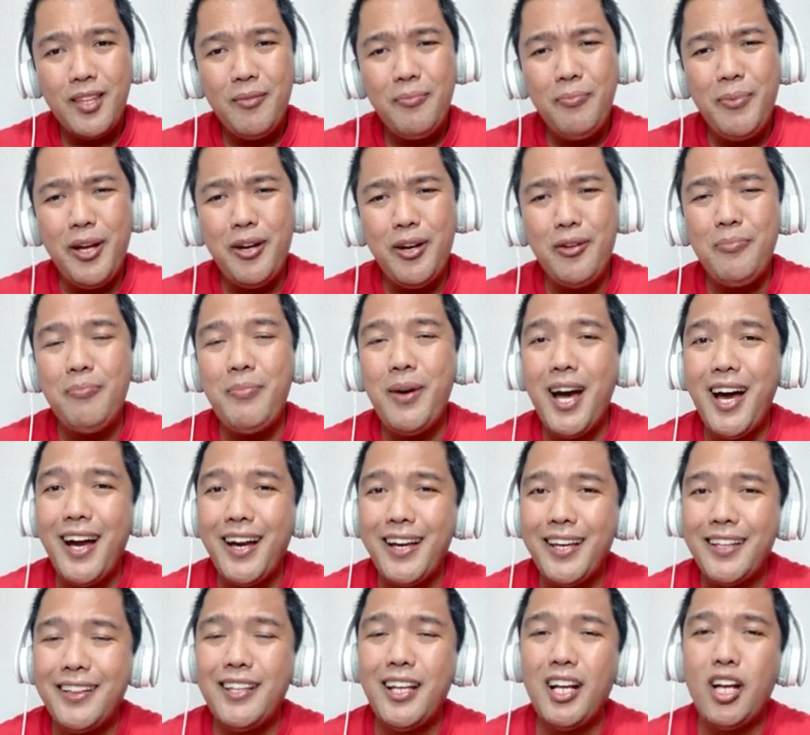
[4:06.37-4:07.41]
Pero
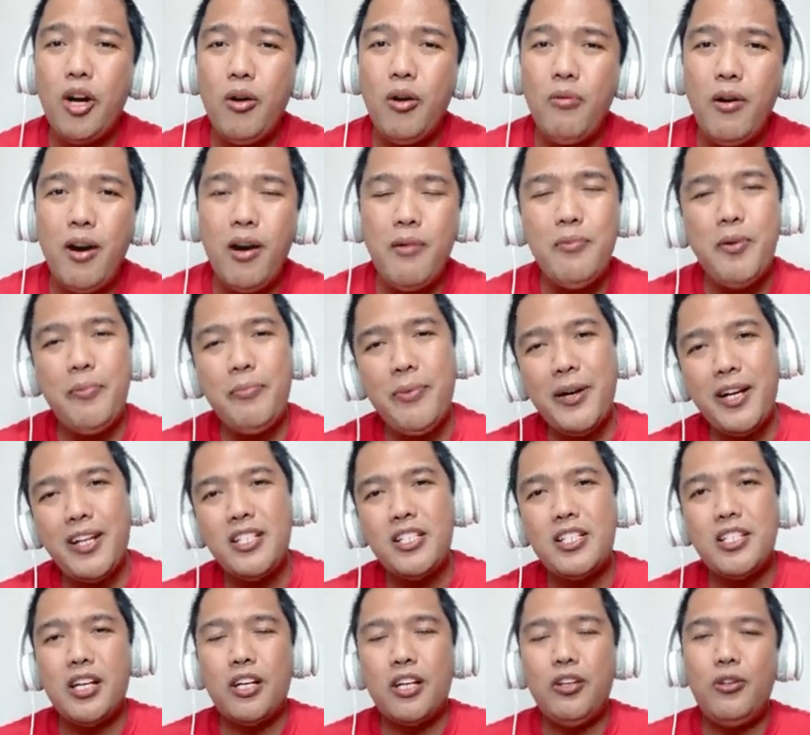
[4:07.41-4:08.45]
bakit nagawa mo pa rin
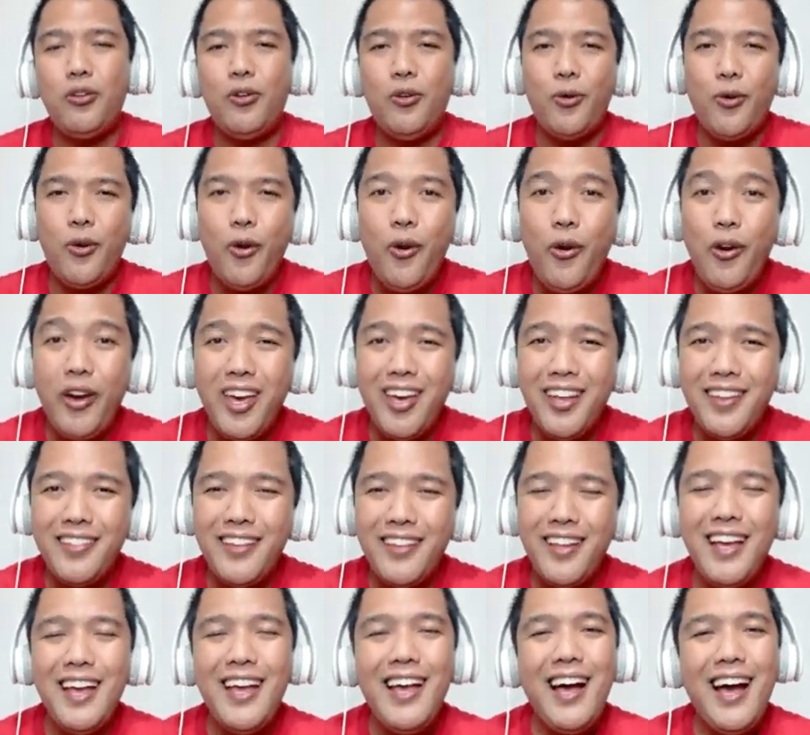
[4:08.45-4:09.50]
siyang lokohin
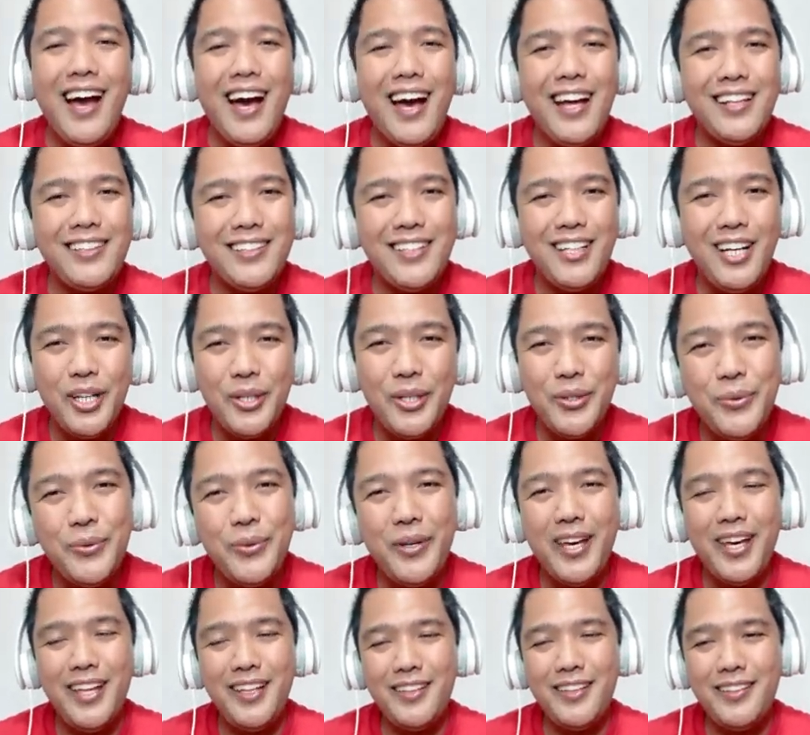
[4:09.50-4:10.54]
at
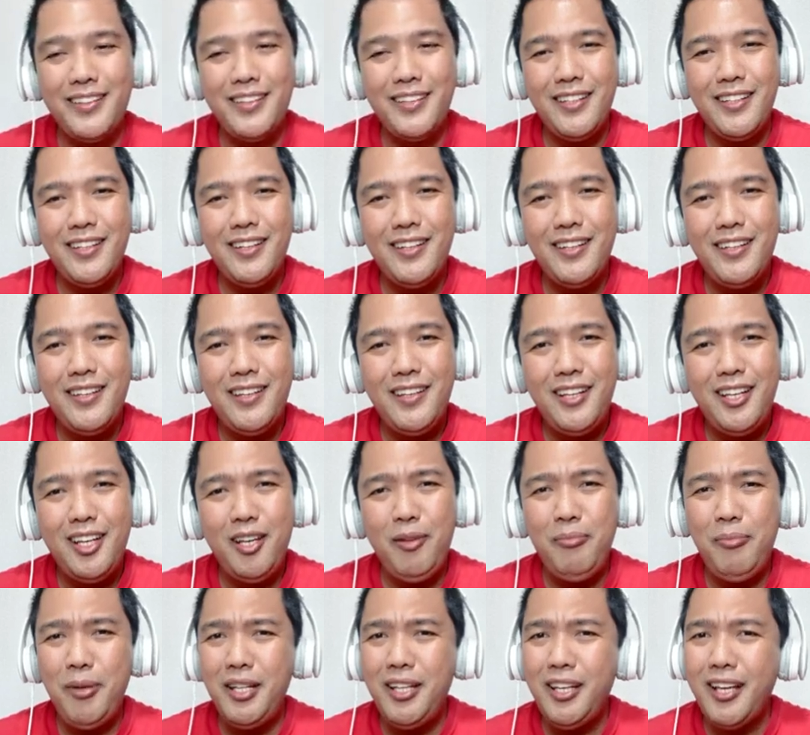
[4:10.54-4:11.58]
gaguhin?
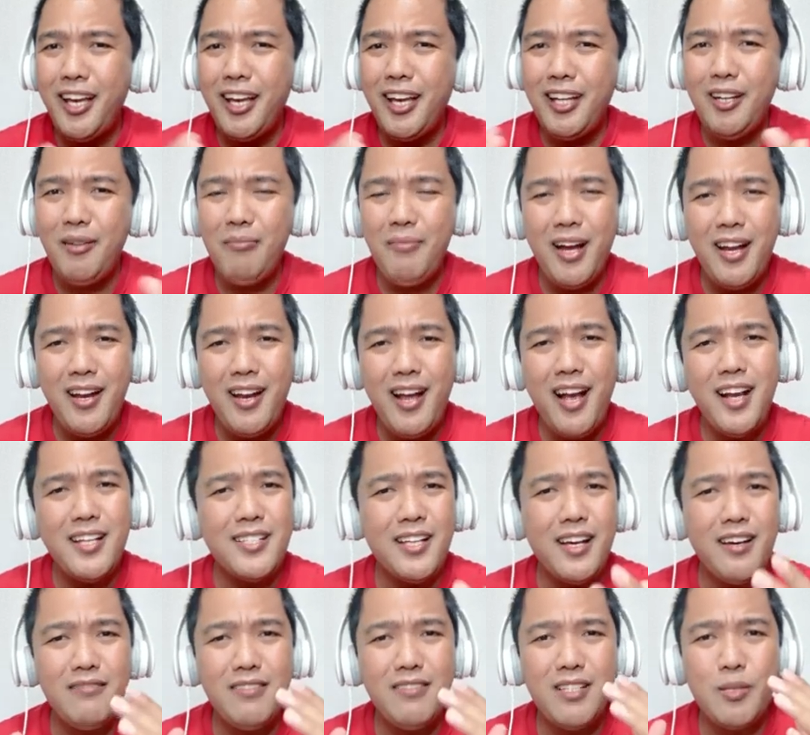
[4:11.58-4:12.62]
Ibinigay naman as
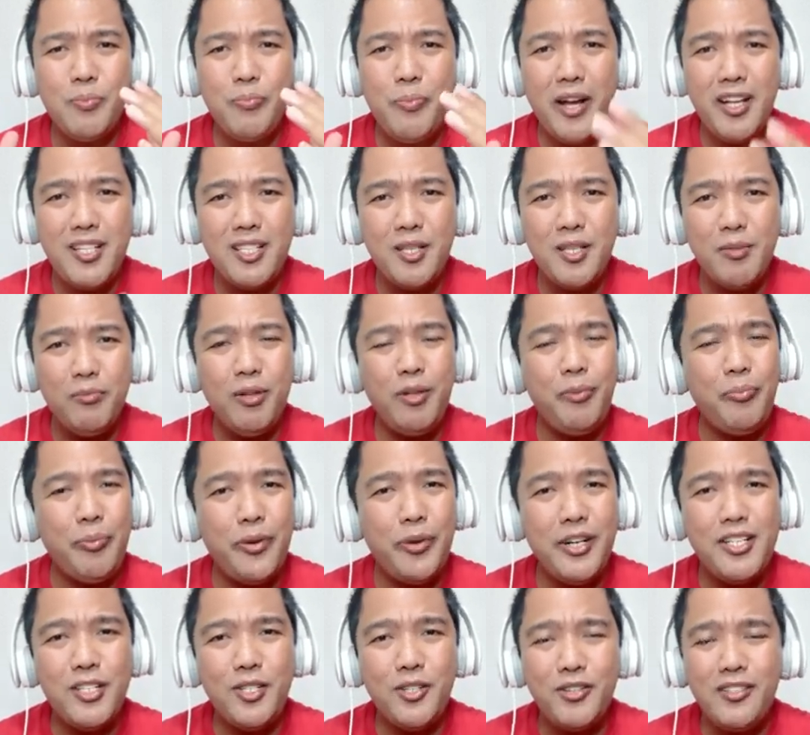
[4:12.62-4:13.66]
a responsible
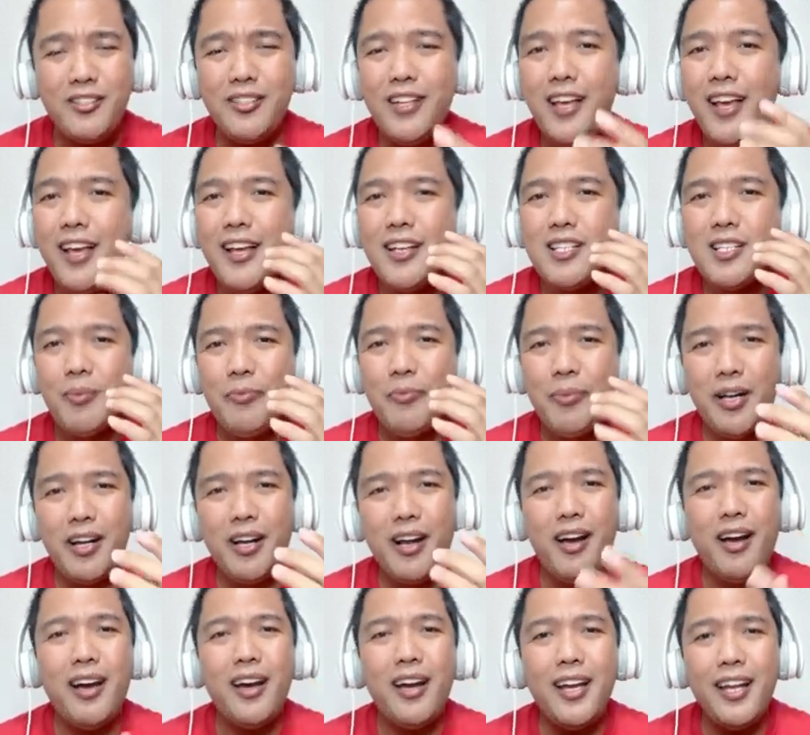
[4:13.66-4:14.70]
person sa
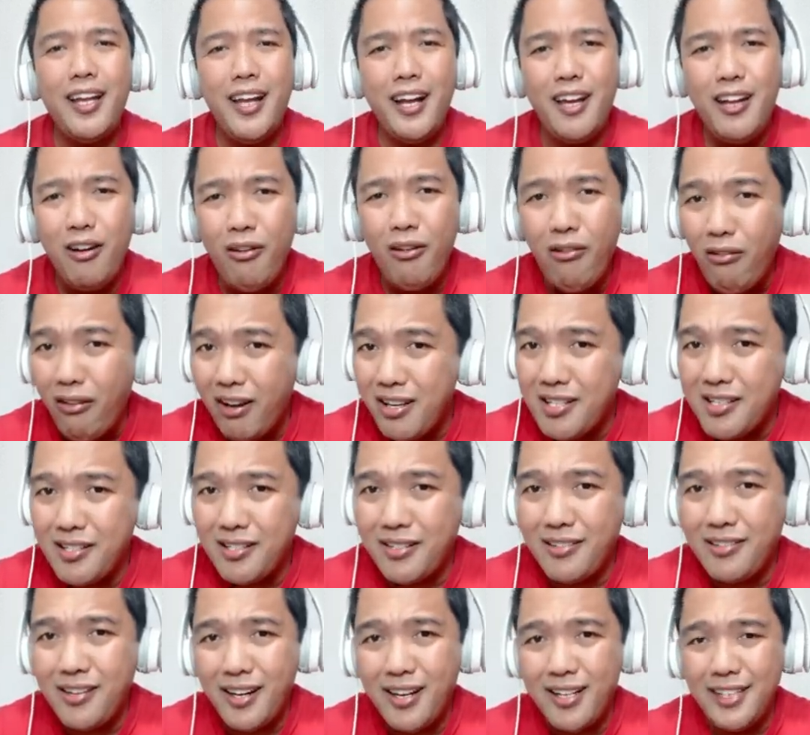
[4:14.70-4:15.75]
pagkakakilala ko kay
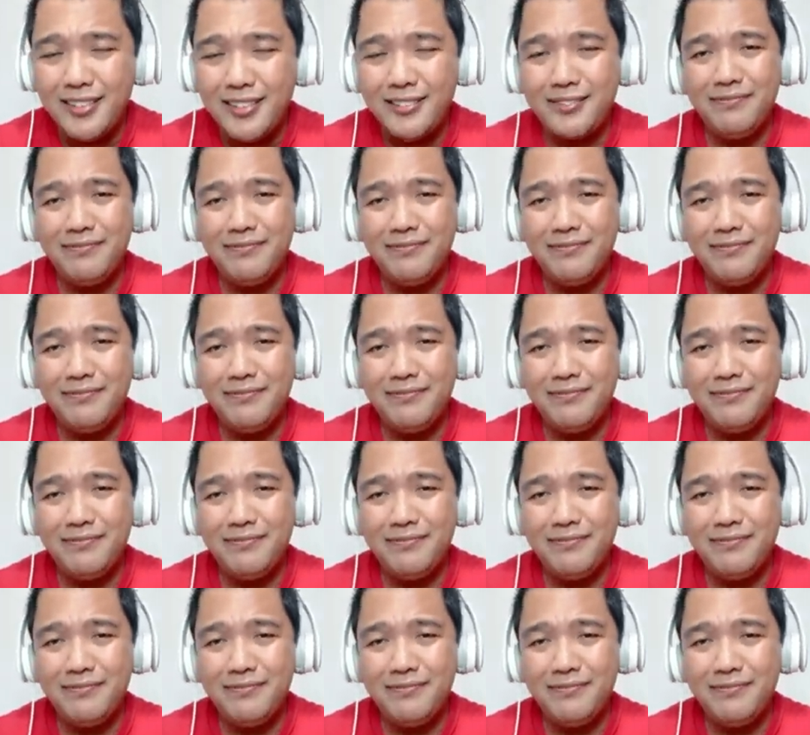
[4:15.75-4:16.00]
Sir Art.